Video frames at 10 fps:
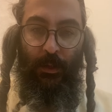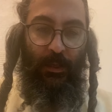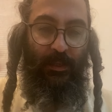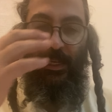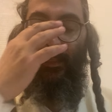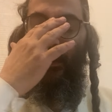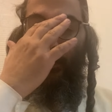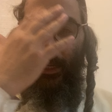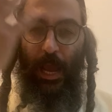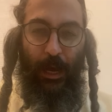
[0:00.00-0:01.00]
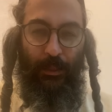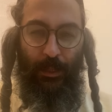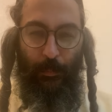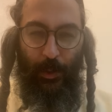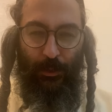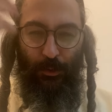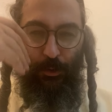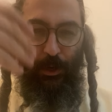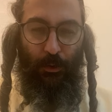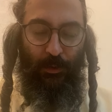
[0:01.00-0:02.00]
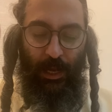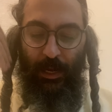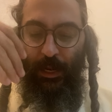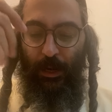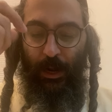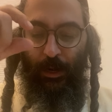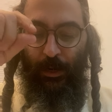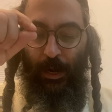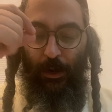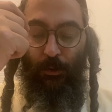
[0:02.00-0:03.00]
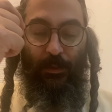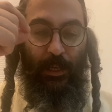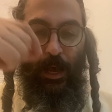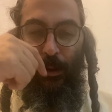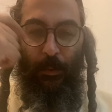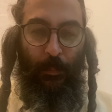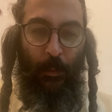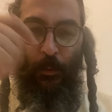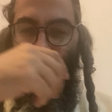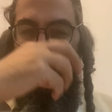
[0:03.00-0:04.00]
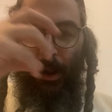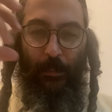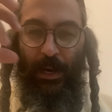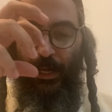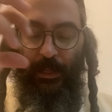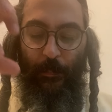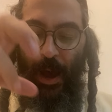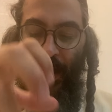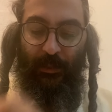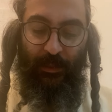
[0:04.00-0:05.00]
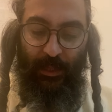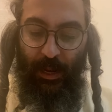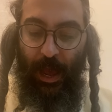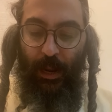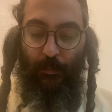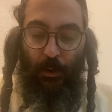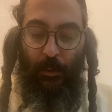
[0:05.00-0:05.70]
7 miliardi di persone, così anche nella, nella nostra anima abbiamo una marea di parti dell'anima,